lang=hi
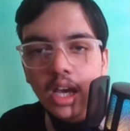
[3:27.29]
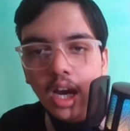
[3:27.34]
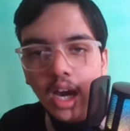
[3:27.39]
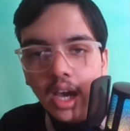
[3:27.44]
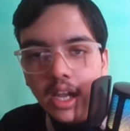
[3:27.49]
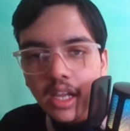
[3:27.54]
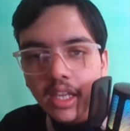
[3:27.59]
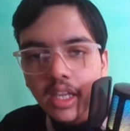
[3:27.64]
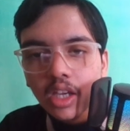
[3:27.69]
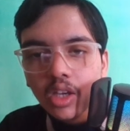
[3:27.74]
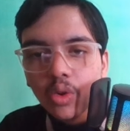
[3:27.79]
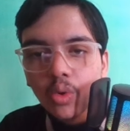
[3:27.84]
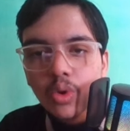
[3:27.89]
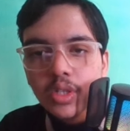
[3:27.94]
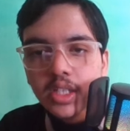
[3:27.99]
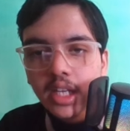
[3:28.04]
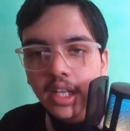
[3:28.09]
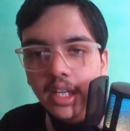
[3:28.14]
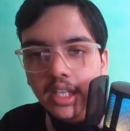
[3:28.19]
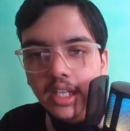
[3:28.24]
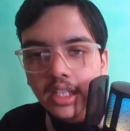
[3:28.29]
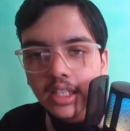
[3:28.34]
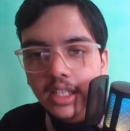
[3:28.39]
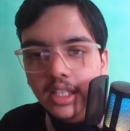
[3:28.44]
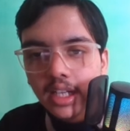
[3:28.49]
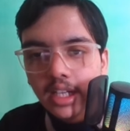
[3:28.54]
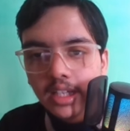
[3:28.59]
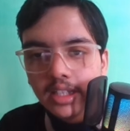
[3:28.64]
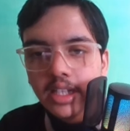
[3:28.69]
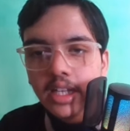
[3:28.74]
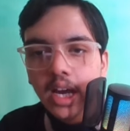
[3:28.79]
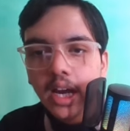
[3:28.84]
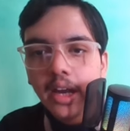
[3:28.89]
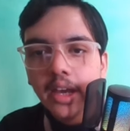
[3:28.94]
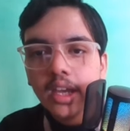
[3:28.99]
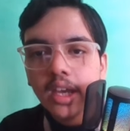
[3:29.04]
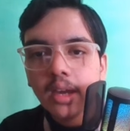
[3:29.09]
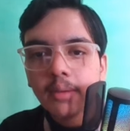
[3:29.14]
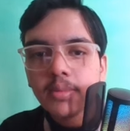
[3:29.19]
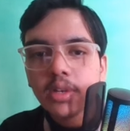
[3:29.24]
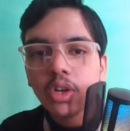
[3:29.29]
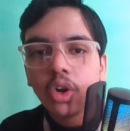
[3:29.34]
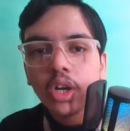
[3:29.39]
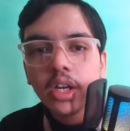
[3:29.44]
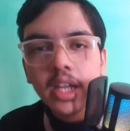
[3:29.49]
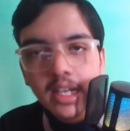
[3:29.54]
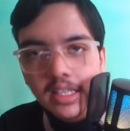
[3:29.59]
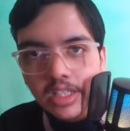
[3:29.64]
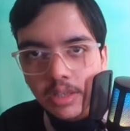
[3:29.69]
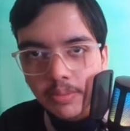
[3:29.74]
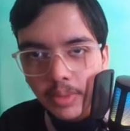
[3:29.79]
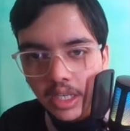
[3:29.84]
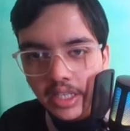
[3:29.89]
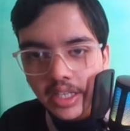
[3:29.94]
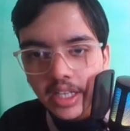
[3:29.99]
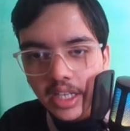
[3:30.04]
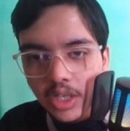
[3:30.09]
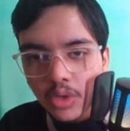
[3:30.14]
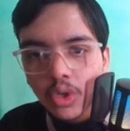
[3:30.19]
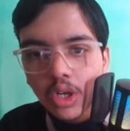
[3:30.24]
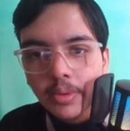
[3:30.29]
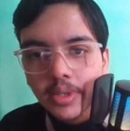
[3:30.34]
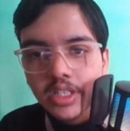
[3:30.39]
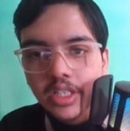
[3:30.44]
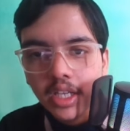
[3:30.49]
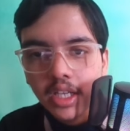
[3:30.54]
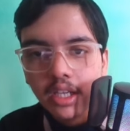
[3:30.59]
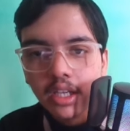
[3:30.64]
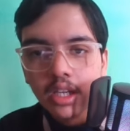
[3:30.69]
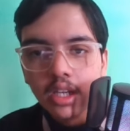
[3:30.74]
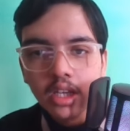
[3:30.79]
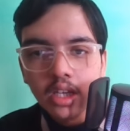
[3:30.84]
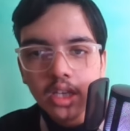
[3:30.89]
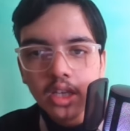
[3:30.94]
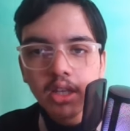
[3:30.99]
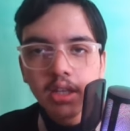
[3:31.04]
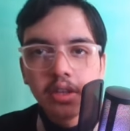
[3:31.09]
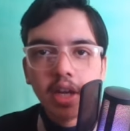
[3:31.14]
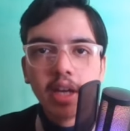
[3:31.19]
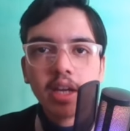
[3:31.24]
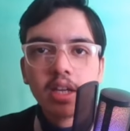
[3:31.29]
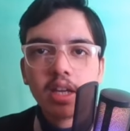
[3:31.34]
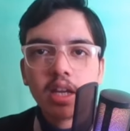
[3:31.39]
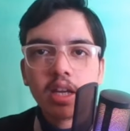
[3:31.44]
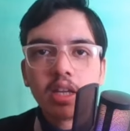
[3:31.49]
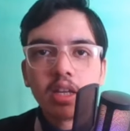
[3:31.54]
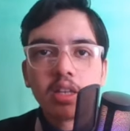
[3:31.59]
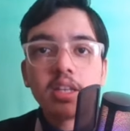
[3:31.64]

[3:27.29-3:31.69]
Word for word: हर एक कोर्स के लिए ये दिख रहा है दैट आई एम नॉट एलिजिबल ये डीयू का बच्चा है राइट right?